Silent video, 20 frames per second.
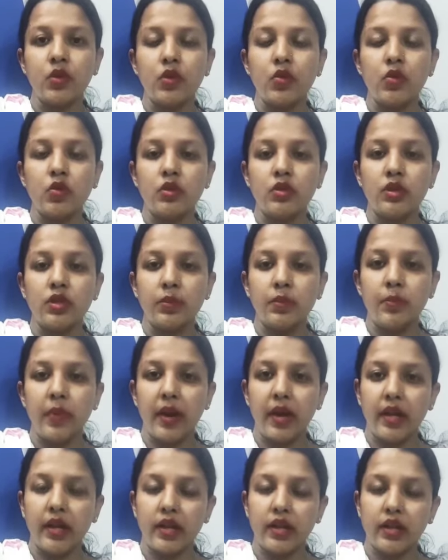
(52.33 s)
कुछ दिन
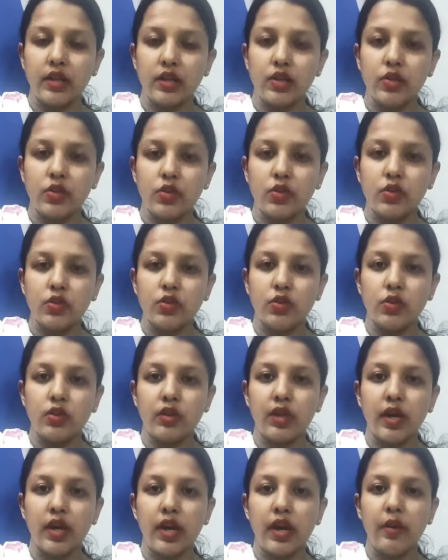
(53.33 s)
पहले दर्द शुरू
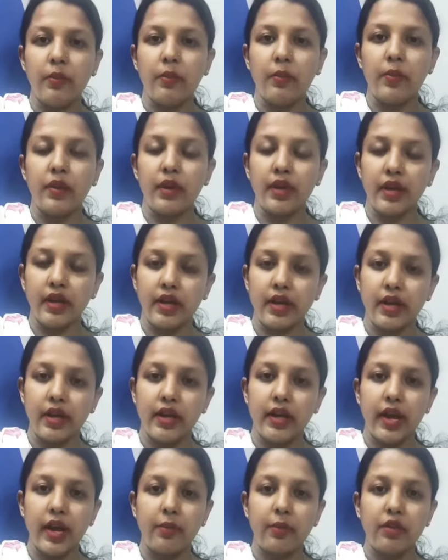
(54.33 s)
होता है पीरियड के
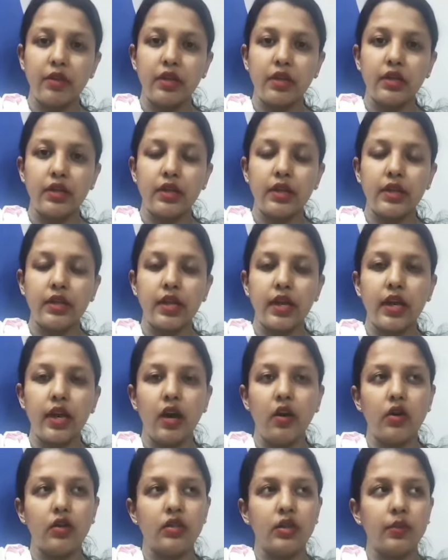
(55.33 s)
टाइम दर्द रहता है
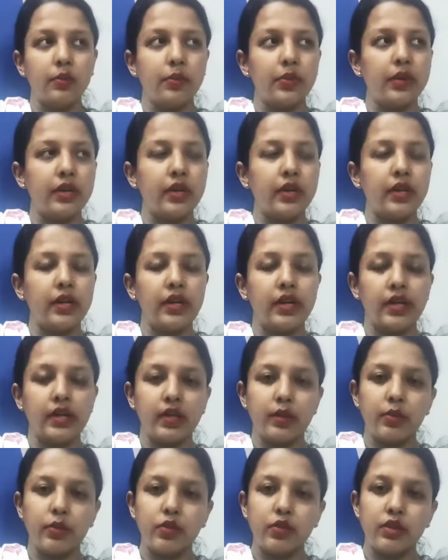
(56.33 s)
और जब पीरियड
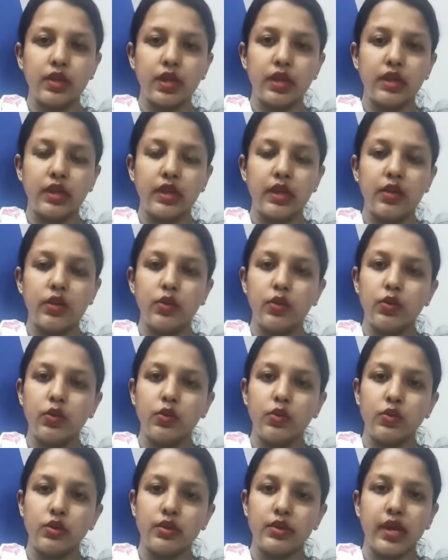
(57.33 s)
ख़त्म हो जाता है तो
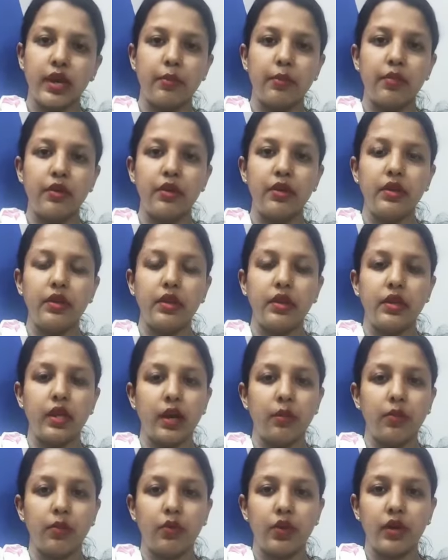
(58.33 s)
उस टाइम भी दर्द
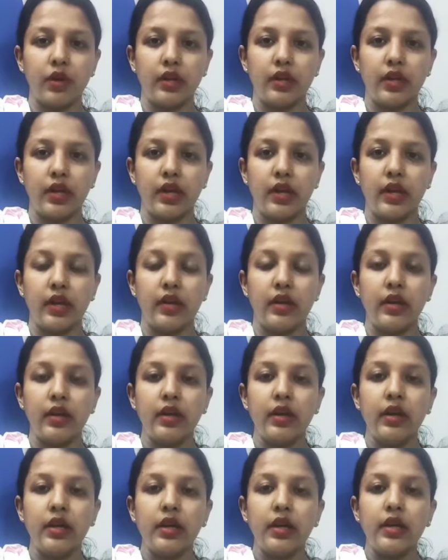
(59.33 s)
आपको रहता है
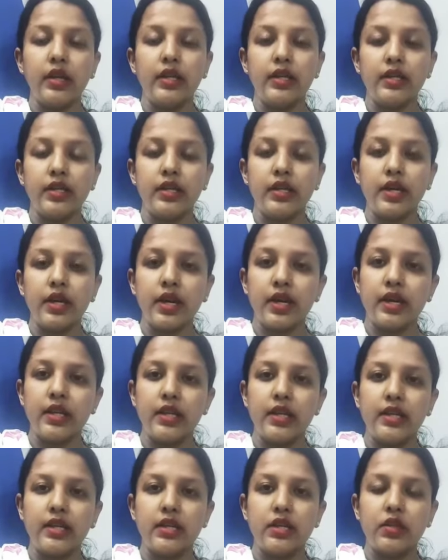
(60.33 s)
इसके कई
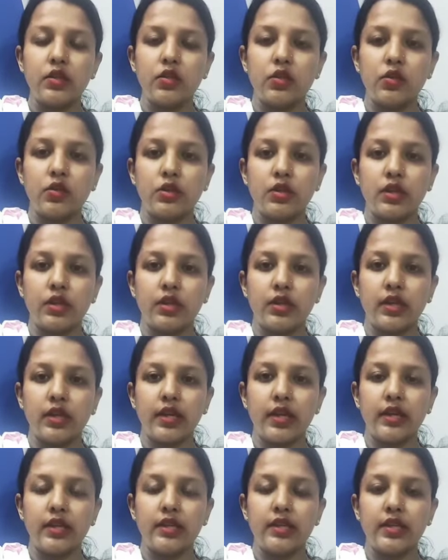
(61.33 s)
रीजंस हो सकते
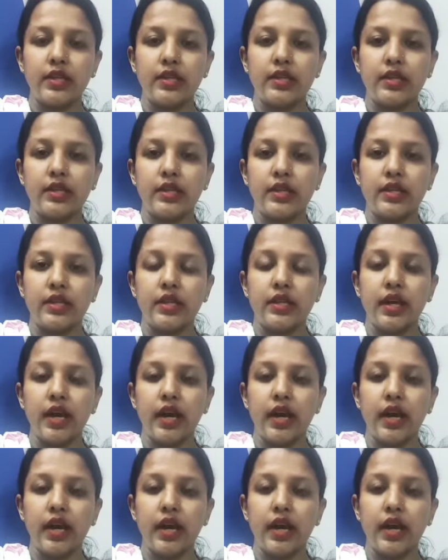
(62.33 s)
हैं जैसे कि